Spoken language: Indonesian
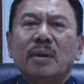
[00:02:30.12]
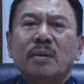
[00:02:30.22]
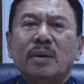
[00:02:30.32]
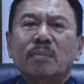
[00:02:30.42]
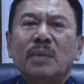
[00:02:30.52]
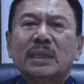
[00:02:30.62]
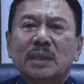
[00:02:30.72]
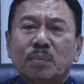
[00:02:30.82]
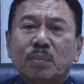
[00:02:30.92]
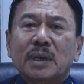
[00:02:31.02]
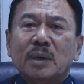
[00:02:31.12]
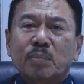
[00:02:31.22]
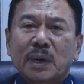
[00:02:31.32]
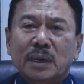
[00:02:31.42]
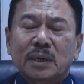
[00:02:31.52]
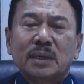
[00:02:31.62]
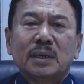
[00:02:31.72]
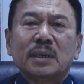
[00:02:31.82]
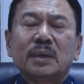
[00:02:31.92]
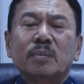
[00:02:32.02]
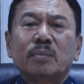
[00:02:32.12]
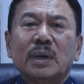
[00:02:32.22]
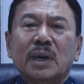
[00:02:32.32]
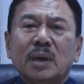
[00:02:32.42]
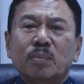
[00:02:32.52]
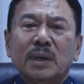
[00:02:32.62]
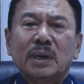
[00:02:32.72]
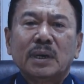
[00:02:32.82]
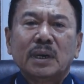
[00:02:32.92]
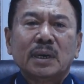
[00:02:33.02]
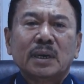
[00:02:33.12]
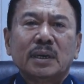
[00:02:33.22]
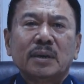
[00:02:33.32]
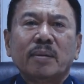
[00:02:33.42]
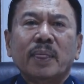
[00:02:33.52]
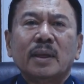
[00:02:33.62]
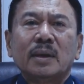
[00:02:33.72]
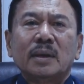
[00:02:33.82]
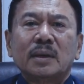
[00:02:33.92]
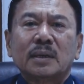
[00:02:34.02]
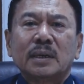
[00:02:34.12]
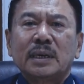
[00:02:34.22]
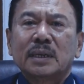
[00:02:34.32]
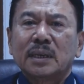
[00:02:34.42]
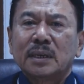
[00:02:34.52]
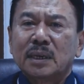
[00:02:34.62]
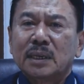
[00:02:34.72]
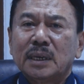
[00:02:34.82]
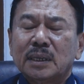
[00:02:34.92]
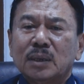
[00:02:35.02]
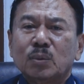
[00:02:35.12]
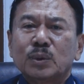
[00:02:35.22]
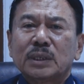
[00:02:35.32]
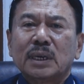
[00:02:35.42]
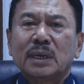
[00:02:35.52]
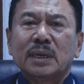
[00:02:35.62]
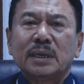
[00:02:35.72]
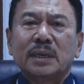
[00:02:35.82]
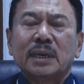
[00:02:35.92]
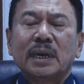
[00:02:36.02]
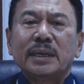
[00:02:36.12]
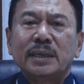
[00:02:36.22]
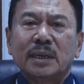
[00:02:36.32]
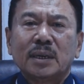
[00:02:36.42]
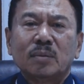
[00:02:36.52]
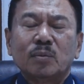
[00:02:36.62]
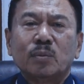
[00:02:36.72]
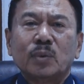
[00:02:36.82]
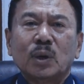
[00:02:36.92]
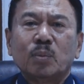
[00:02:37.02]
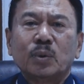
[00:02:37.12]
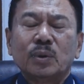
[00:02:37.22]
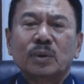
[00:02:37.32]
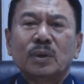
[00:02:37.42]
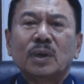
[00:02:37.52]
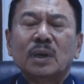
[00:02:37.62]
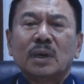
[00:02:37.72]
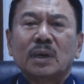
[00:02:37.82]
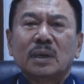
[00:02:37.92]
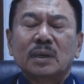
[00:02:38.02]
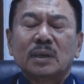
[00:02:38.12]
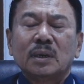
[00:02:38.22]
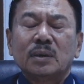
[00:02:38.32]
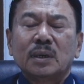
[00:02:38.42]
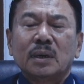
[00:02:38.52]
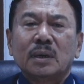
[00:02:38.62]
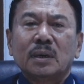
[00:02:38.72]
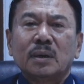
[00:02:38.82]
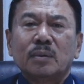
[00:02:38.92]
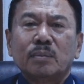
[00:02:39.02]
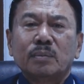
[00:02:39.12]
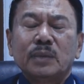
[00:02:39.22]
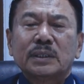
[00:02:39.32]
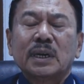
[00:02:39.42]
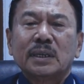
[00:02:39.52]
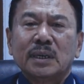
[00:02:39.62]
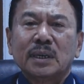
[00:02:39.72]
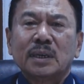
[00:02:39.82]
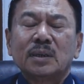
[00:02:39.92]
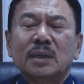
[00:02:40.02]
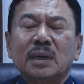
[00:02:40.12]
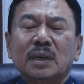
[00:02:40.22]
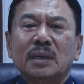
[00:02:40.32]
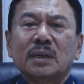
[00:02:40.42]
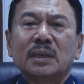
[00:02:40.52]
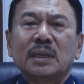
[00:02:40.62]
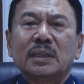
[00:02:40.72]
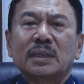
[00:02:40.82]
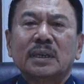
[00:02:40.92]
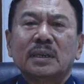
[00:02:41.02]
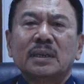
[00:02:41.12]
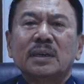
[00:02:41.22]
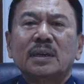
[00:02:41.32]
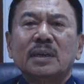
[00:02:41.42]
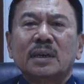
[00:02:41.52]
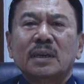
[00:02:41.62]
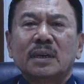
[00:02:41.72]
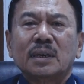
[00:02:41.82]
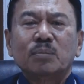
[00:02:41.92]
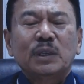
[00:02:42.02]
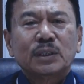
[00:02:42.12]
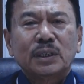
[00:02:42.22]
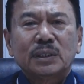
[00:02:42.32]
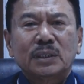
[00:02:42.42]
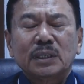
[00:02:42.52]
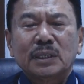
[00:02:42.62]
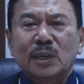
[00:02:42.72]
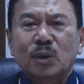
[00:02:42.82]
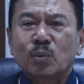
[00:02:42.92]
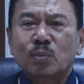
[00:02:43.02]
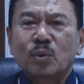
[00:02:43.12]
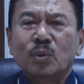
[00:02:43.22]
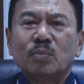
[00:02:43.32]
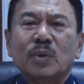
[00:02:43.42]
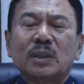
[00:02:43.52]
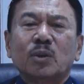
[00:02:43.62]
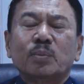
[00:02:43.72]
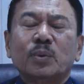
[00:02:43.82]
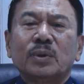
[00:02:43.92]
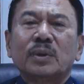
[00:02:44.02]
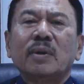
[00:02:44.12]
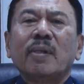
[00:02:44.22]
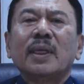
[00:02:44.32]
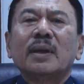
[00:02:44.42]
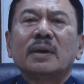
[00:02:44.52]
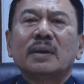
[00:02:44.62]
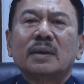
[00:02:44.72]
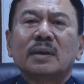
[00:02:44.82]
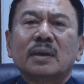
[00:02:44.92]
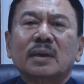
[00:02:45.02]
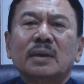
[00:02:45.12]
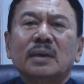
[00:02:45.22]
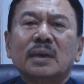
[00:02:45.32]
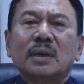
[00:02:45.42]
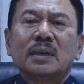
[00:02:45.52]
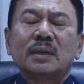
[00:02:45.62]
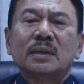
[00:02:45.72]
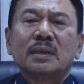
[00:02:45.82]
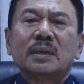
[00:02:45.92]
uh, mantap ke depan ya berhadapan dengan kegiatan-kegiatan usaha lainnya walaupun uh, misalnya dengan kegiatan uh, bisnis secara umum ataupun uh, dengan